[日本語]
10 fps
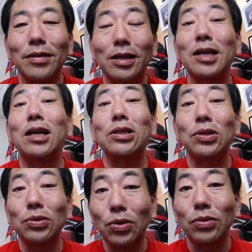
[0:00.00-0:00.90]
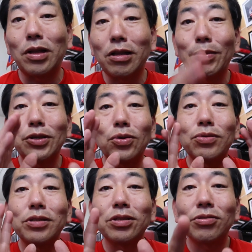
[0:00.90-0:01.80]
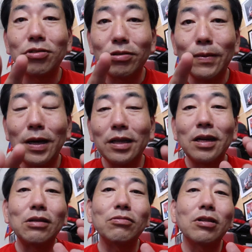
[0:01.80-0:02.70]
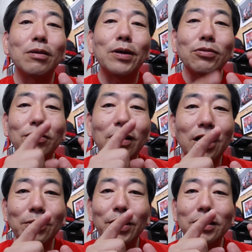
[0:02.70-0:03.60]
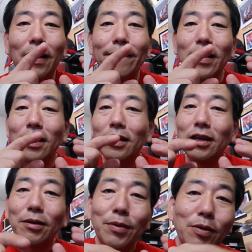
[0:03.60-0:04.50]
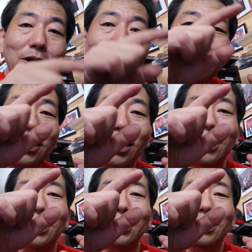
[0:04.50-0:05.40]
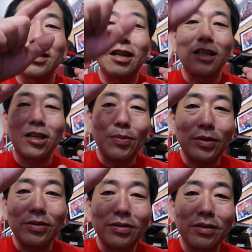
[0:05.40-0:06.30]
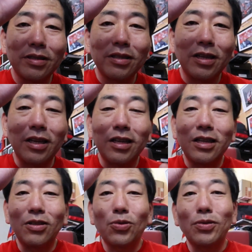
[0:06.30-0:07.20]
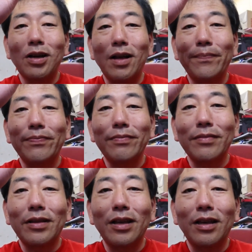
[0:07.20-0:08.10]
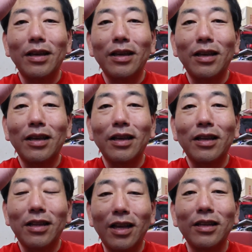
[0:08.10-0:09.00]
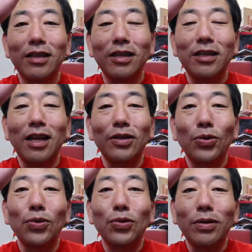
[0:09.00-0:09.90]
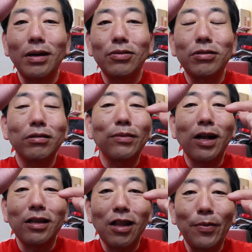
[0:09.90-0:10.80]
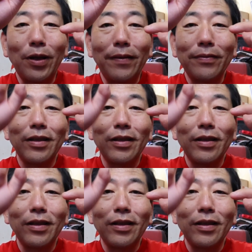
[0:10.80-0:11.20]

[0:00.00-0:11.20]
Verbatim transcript: なぜかっていうと、例えば直進する場合、ラウンドアバウトに入りました。えー、回って出ていきます。えー、ところが、えー、ね、左方向から車が来た場合、